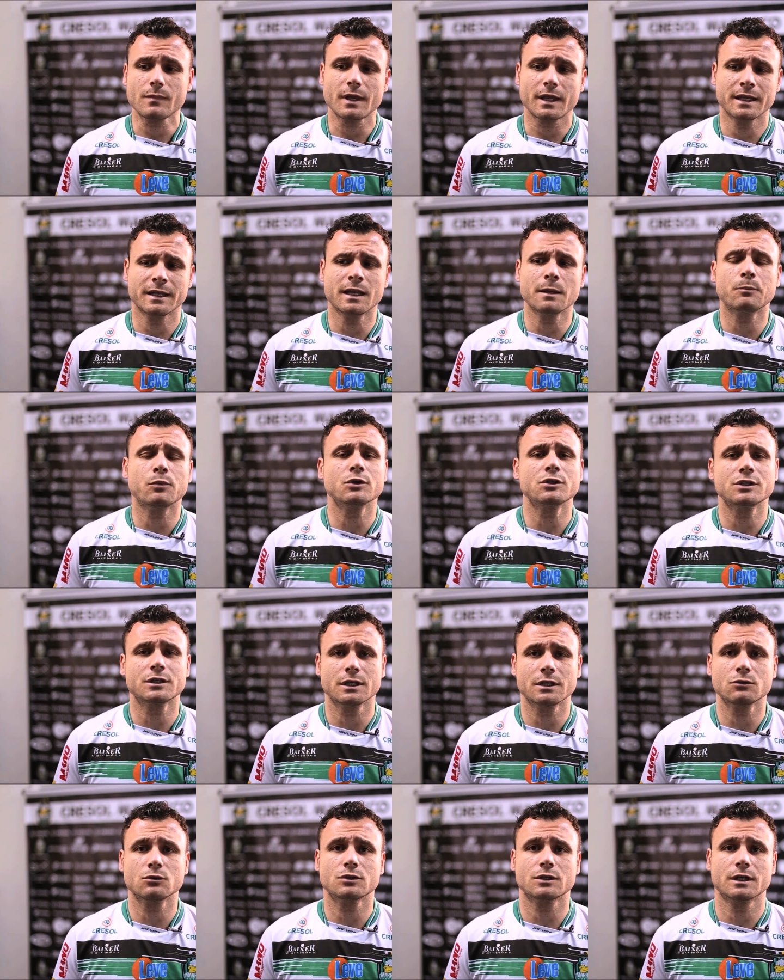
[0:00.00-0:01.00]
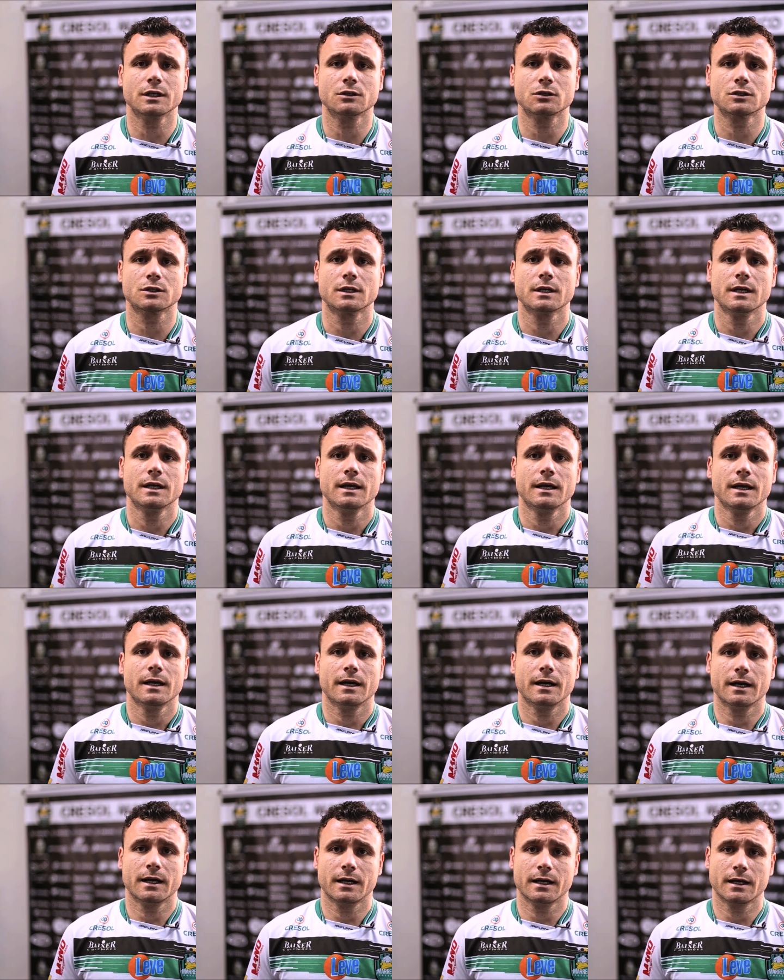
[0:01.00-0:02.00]
e depois de tantos anos
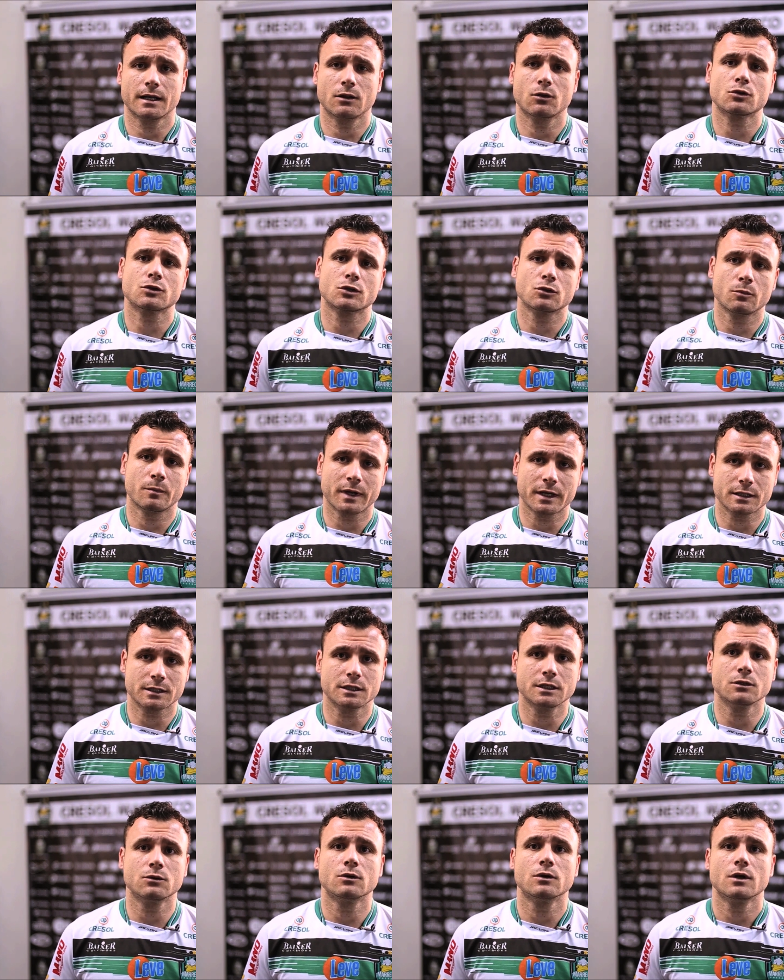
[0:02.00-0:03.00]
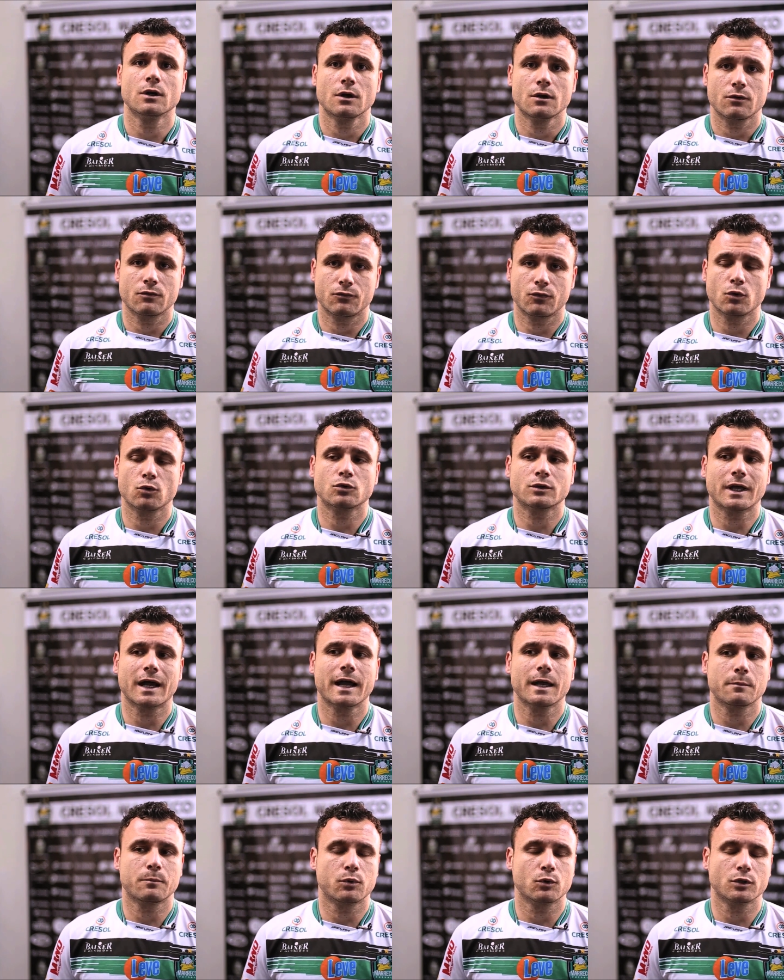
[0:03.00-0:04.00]
uh, longe do Brasil
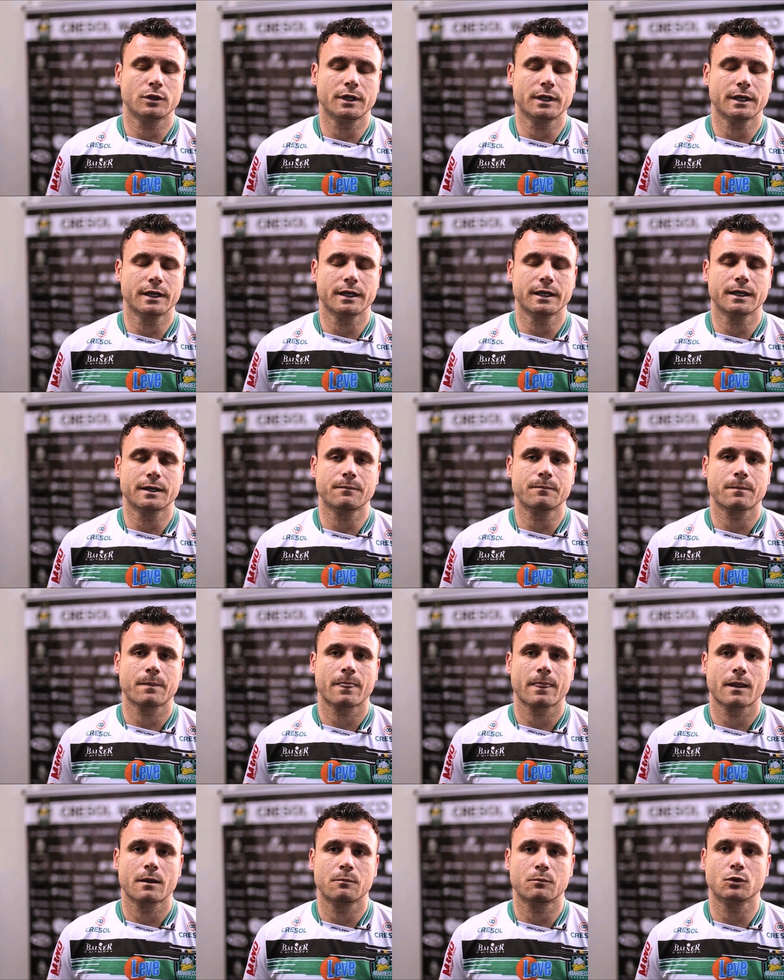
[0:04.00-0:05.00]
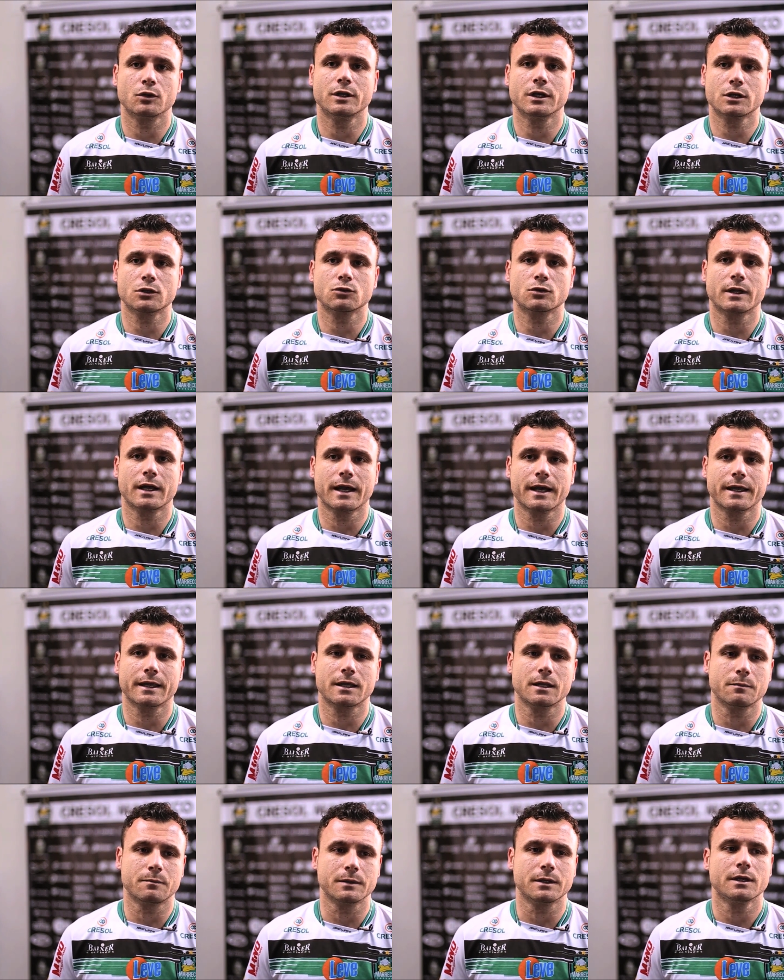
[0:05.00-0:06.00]
voltar e poder poder ajudar a
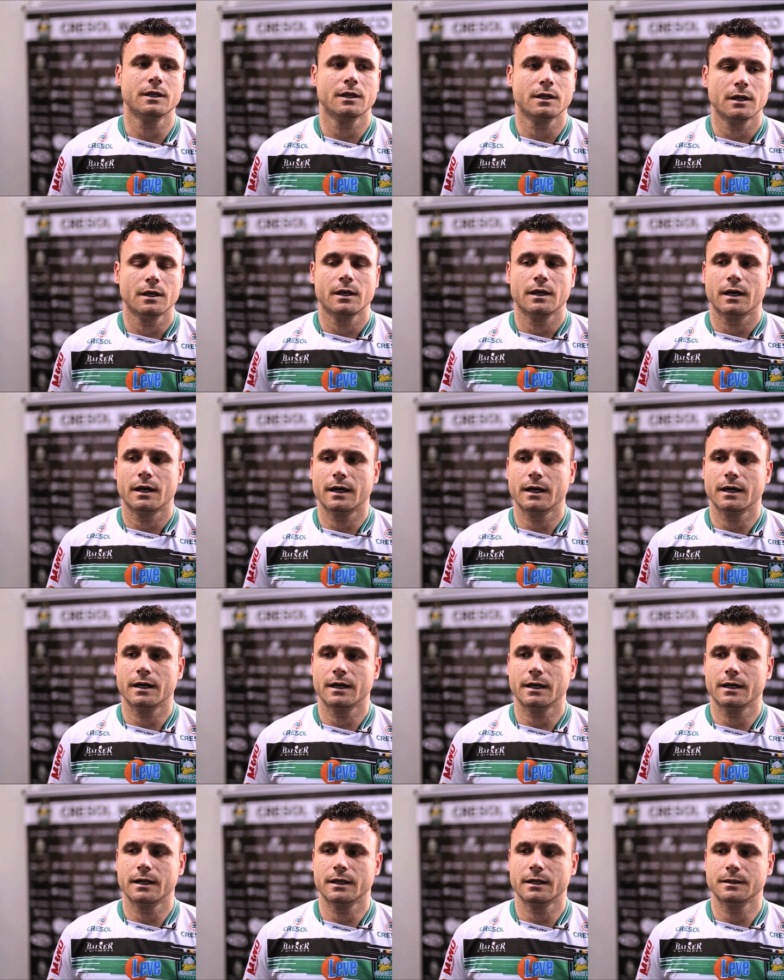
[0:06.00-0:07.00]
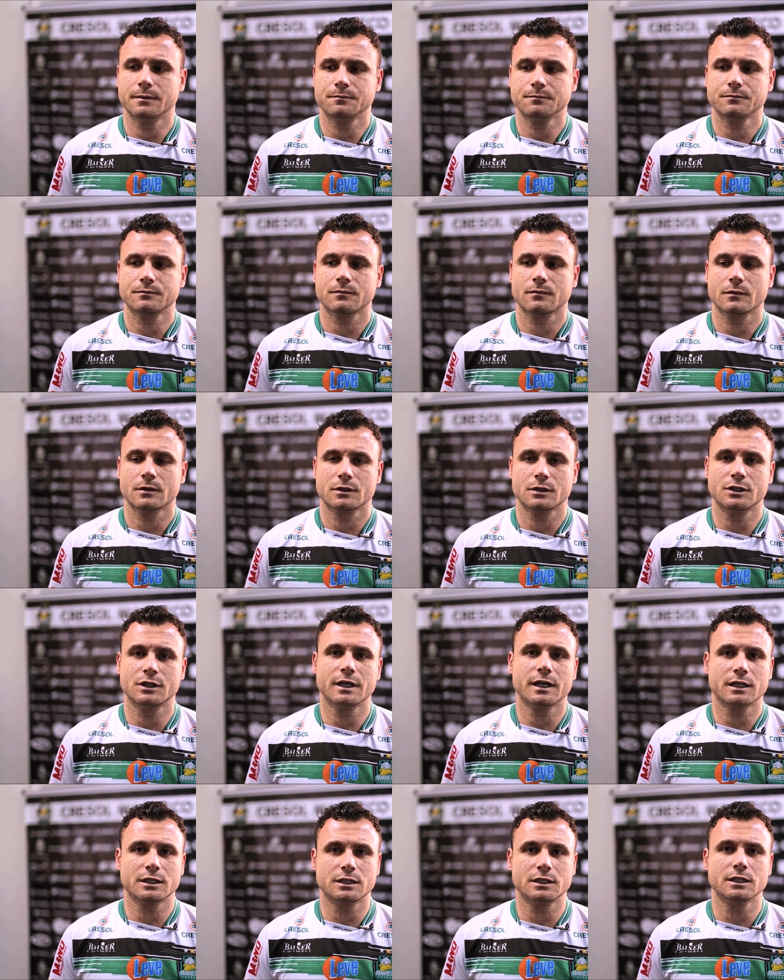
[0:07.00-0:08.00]
equipe uh,
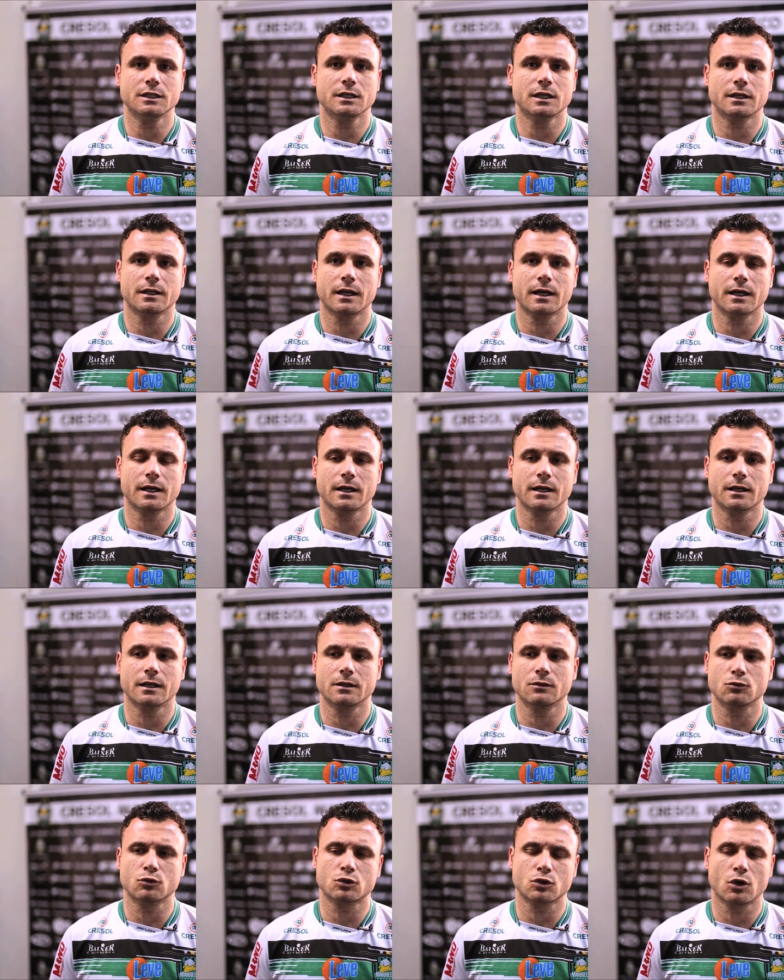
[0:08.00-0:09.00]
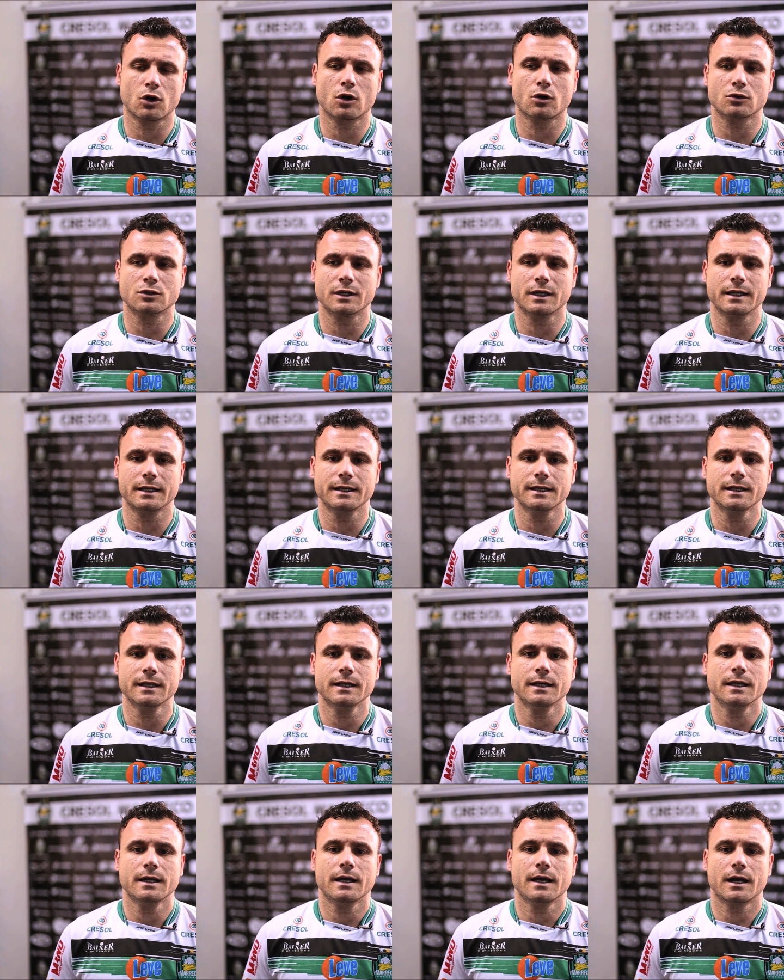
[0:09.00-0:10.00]
dia a dia na, nos jogos ali
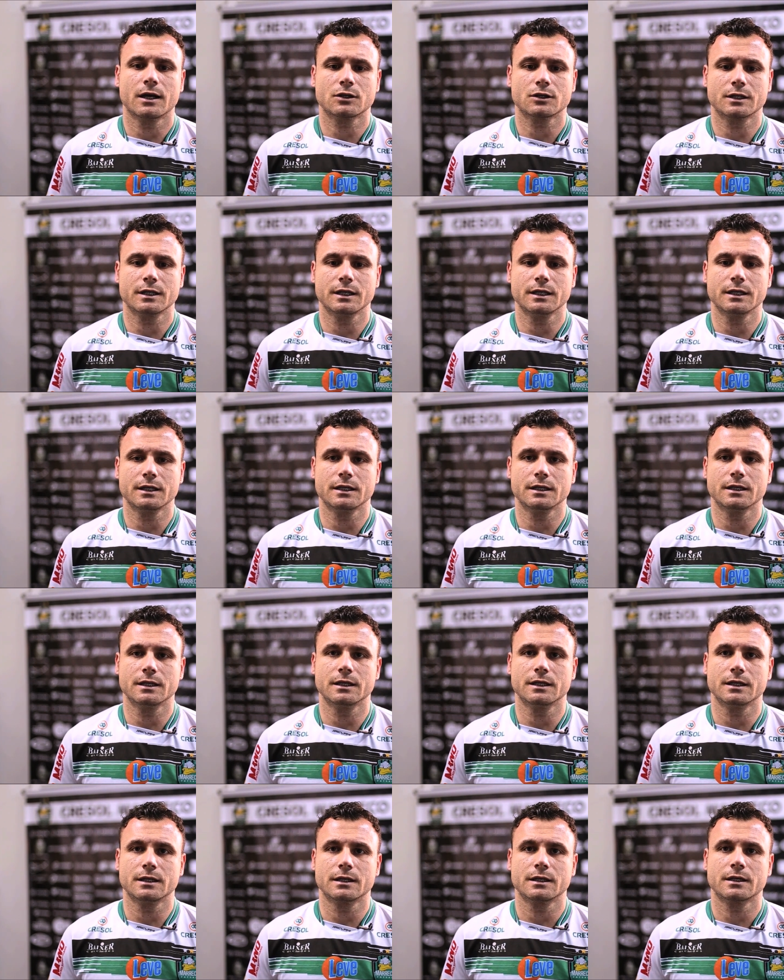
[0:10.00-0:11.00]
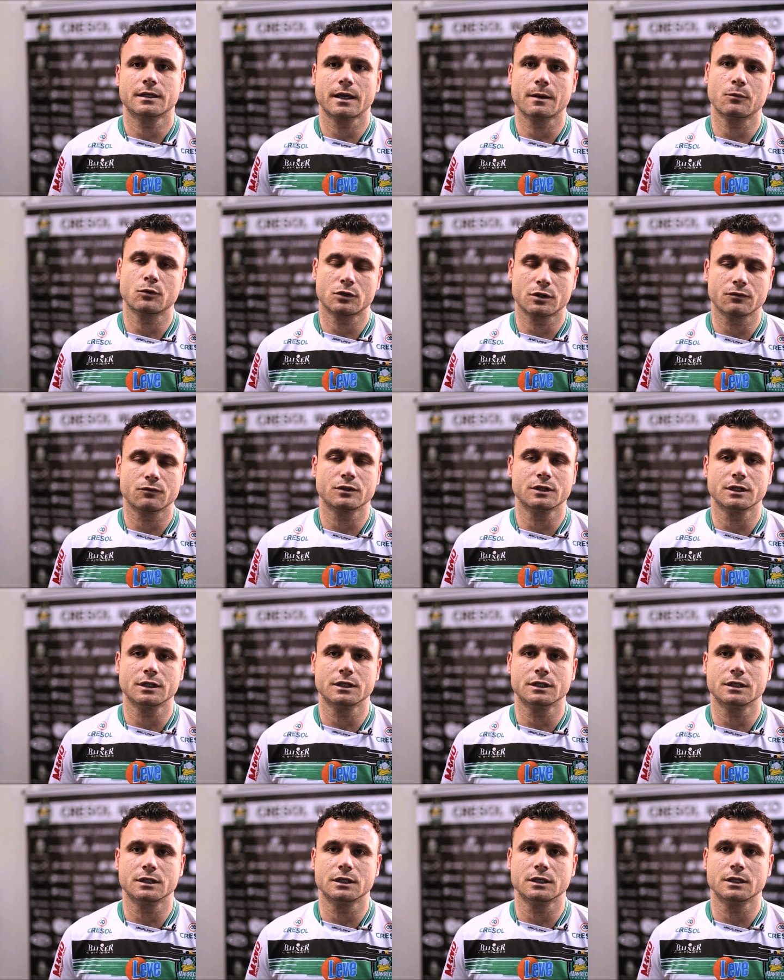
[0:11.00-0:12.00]
acho que, que é motivo
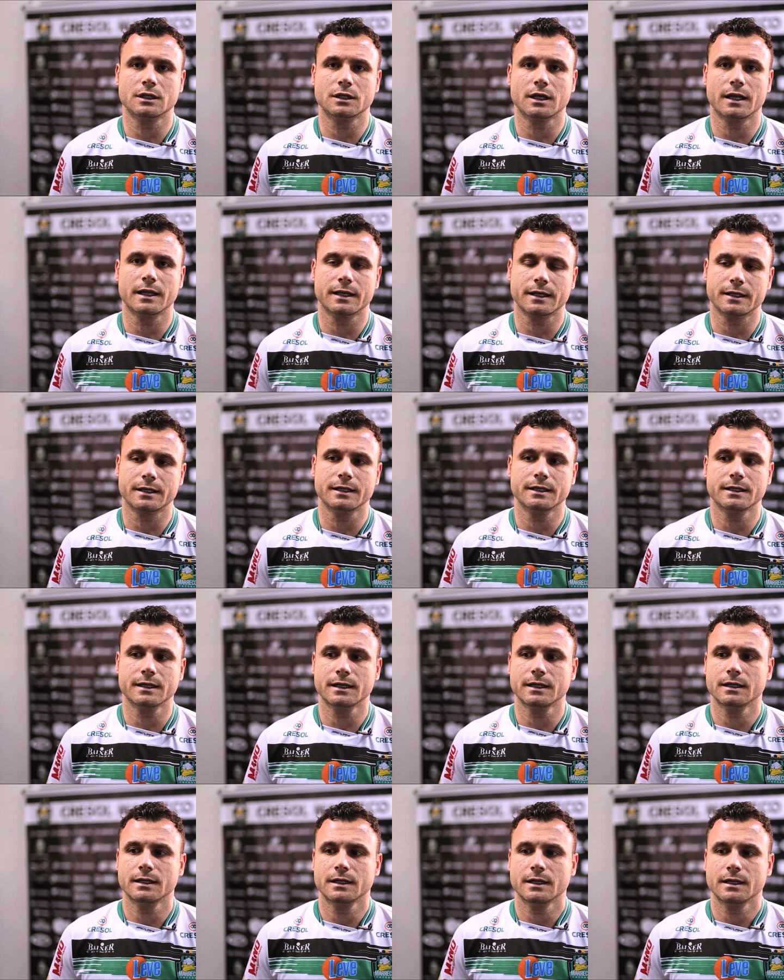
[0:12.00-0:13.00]
de, de alegria